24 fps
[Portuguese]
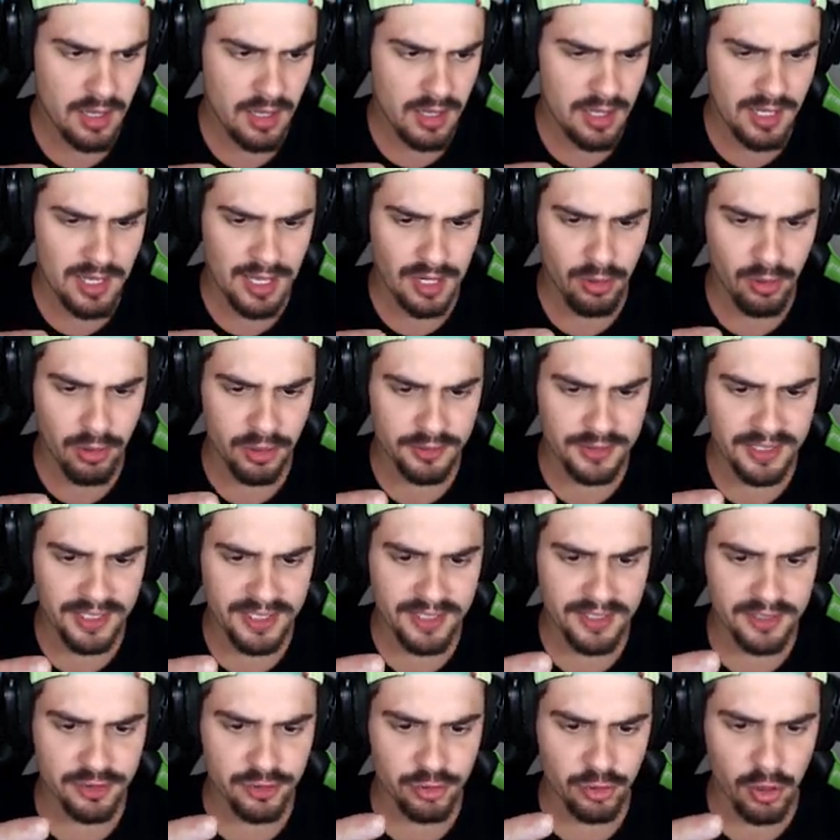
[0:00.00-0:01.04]
E agora eu tenho
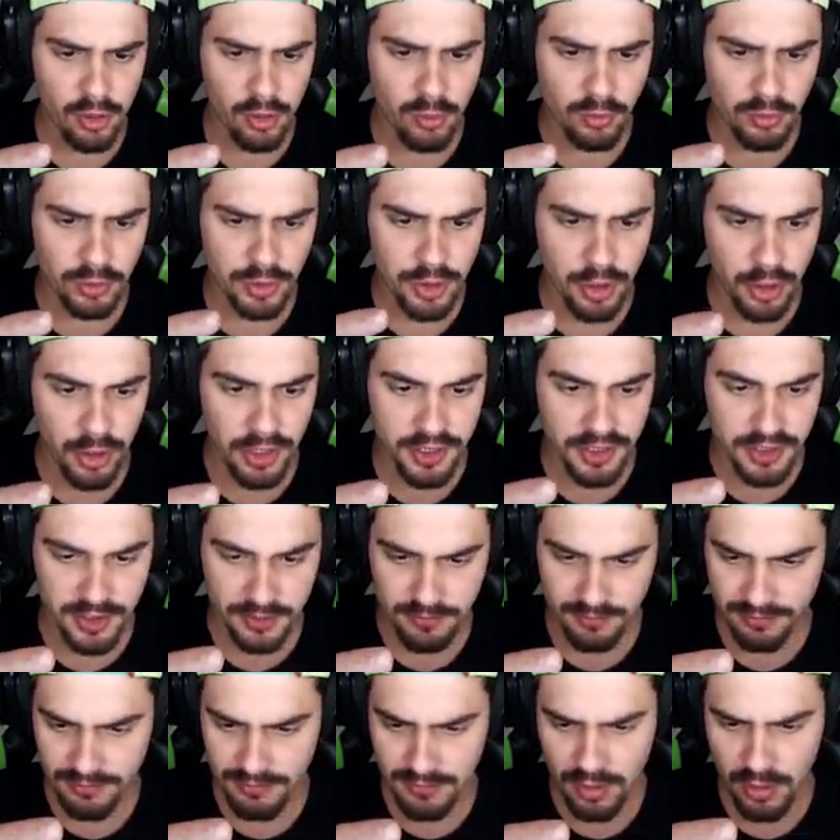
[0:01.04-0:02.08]
que ir só com um George.
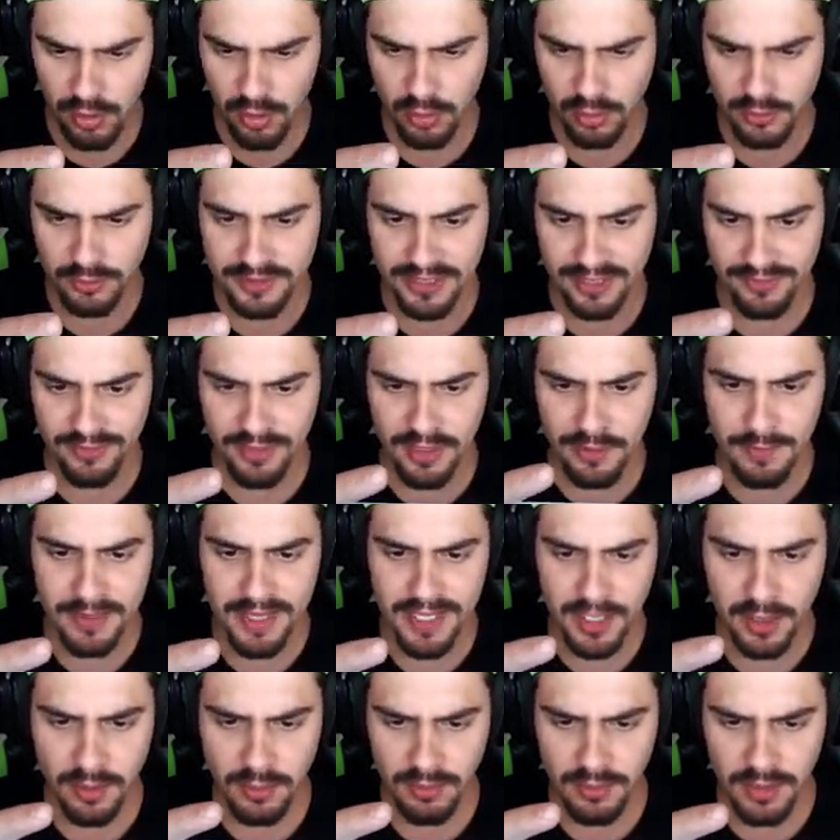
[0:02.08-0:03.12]
Quando tá
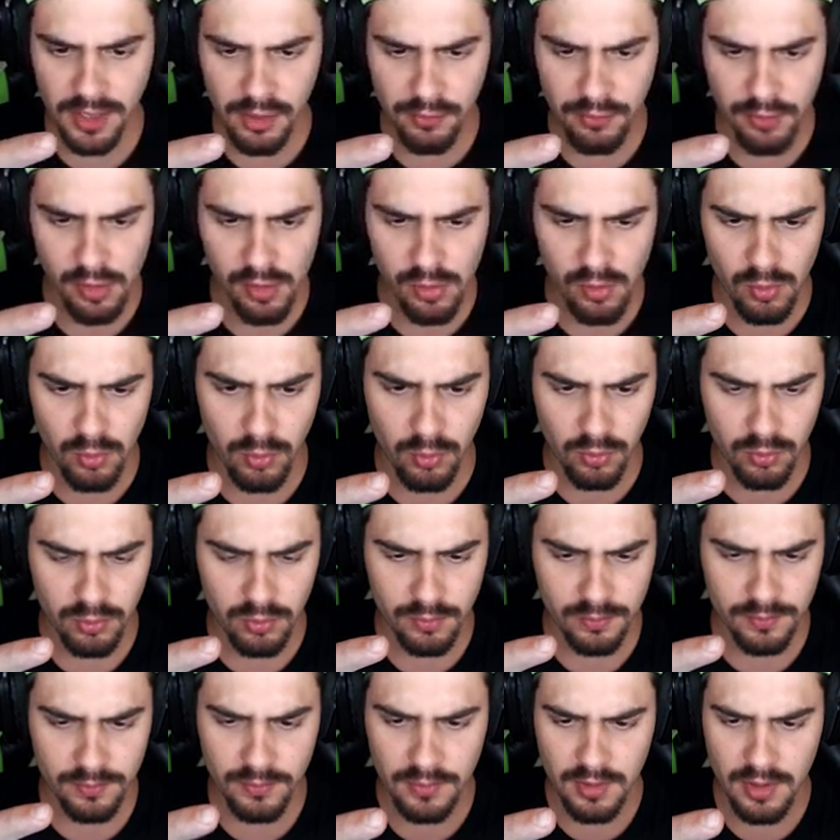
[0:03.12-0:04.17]
vermelho, eu vou com um.
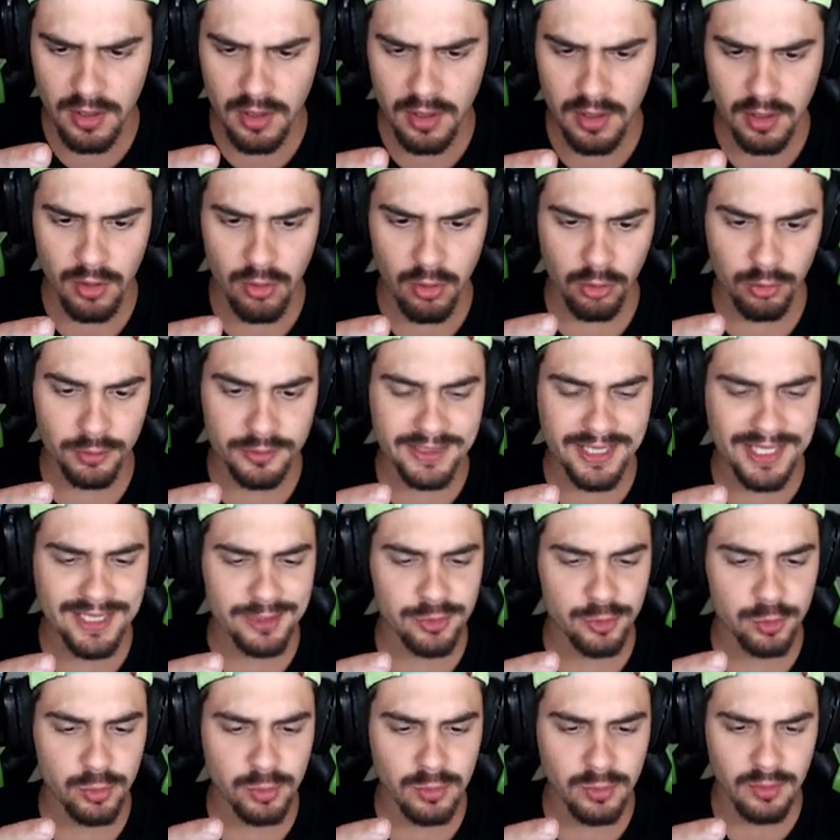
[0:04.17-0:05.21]
Quando tá
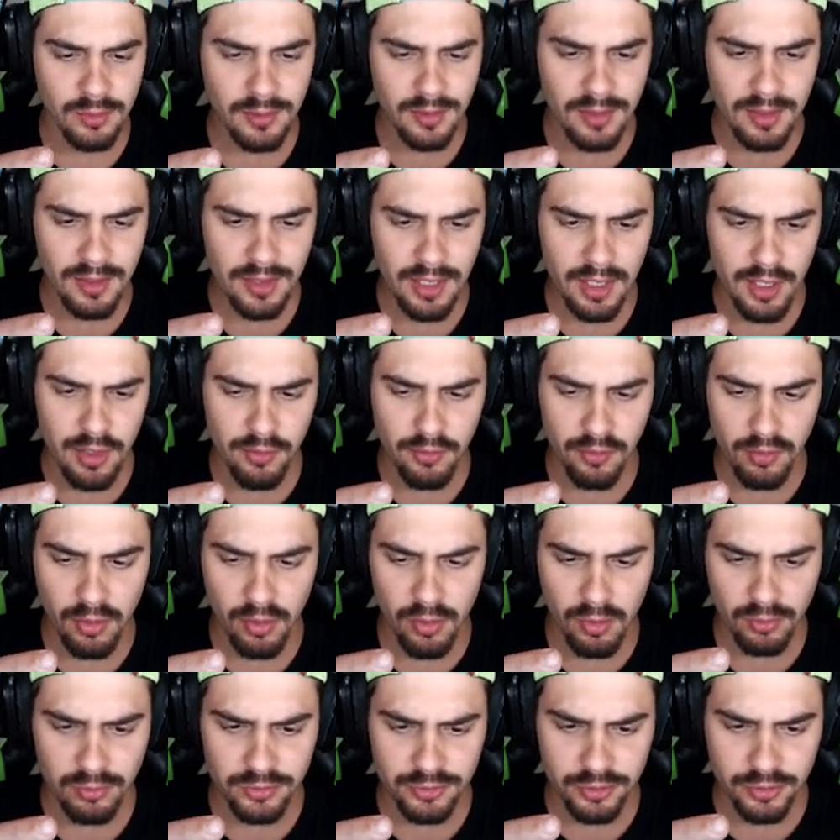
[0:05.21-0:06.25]
azul, eu vou
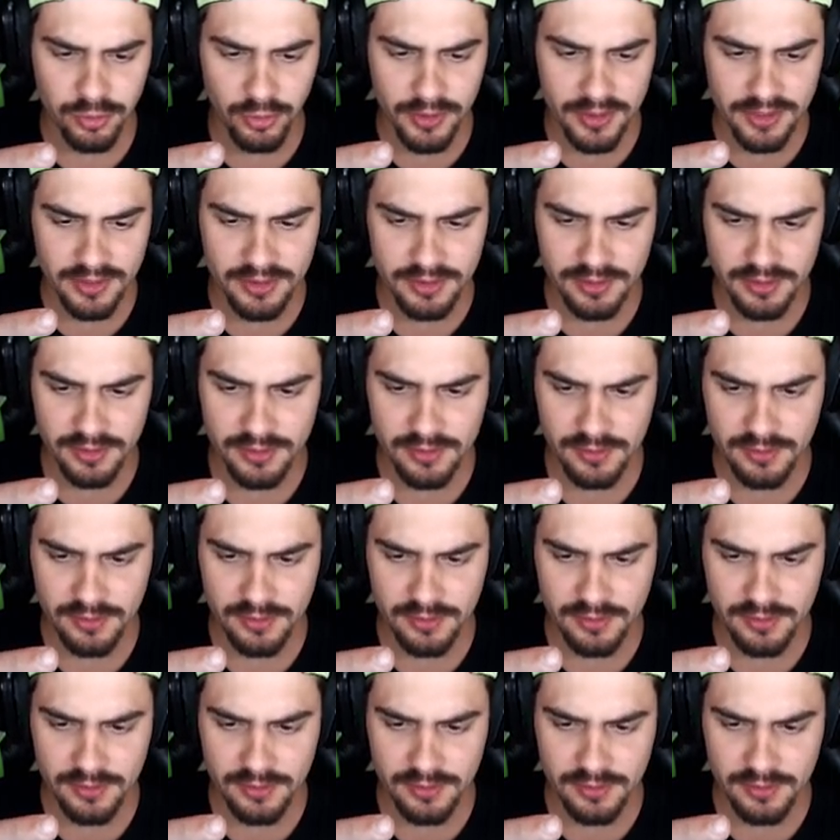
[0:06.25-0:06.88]
com os dois.